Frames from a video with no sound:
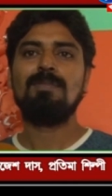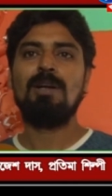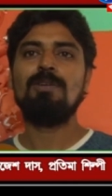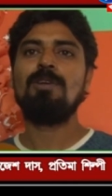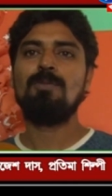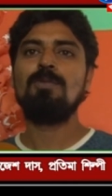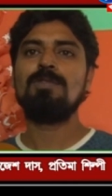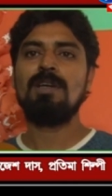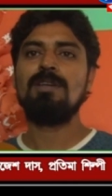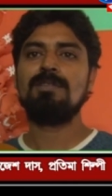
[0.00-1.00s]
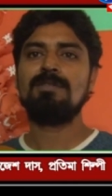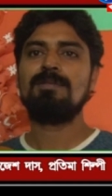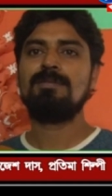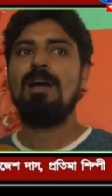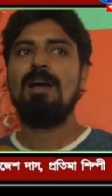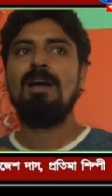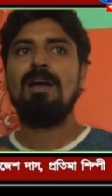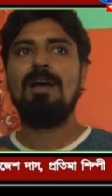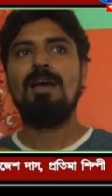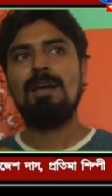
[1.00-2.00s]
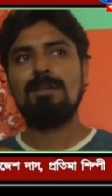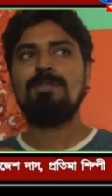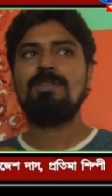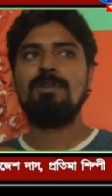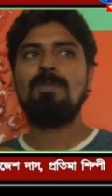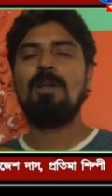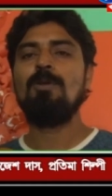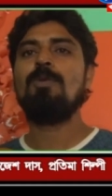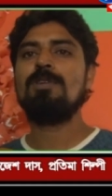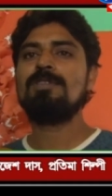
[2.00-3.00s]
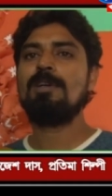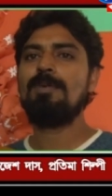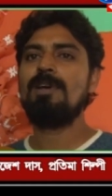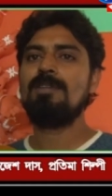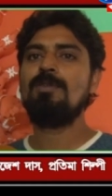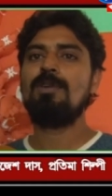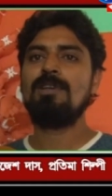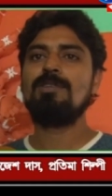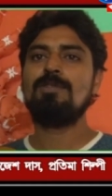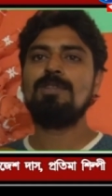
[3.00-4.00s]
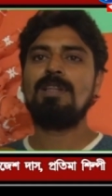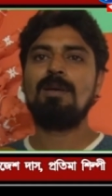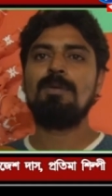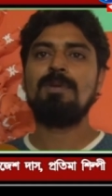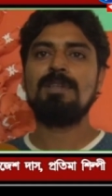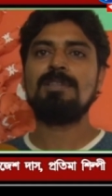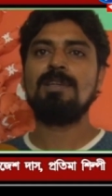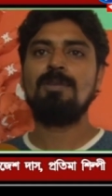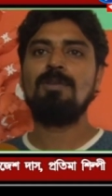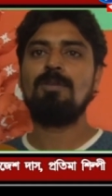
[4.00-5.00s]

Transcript: ভালো যেন পৌঁছায় হ্যাঁ যদি ভালো কনসার্ট পাই তো অনেক কিছু চিন্তা ভাবনা আছে সেগুলো